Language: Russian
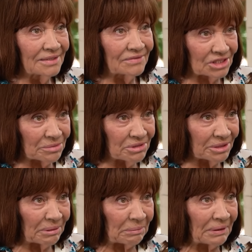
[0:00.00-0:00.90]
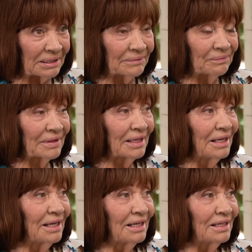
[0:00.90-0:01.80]
В Сибирь попали.
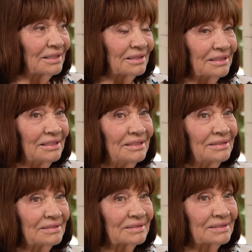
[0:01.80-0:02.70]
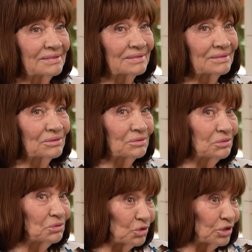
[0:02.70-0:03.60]
И
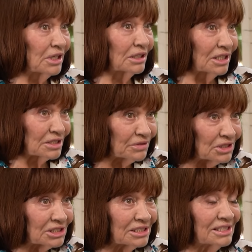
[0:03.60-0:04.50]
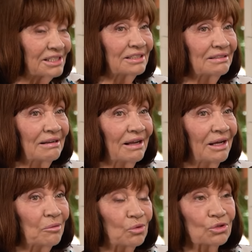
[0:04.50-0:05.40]
тоже так нас высадили.
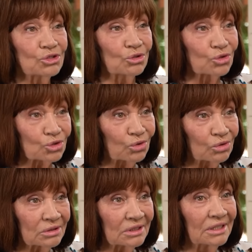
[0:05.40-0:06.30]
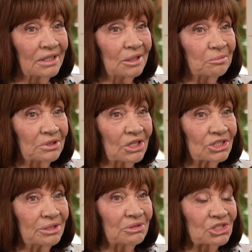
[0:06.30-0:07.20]
Поезд ушел.
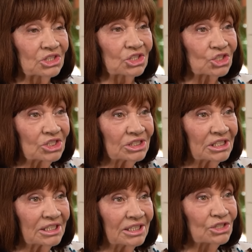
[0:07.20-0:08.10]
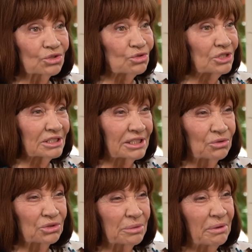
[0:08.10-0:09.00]
Подошли местные жители. ленск кузнец
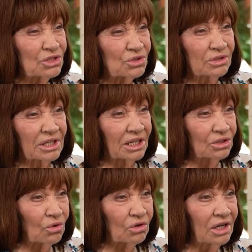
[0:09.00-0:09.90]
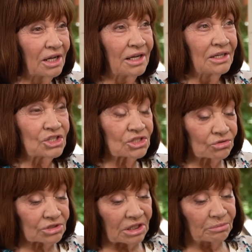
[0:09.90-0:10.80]
такой небольшой городок. Сейчас
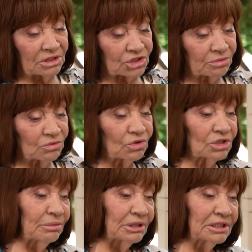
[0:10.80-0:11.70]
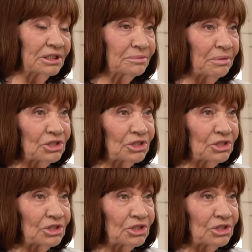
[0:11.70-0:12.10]
он стал большим городом, а тогда это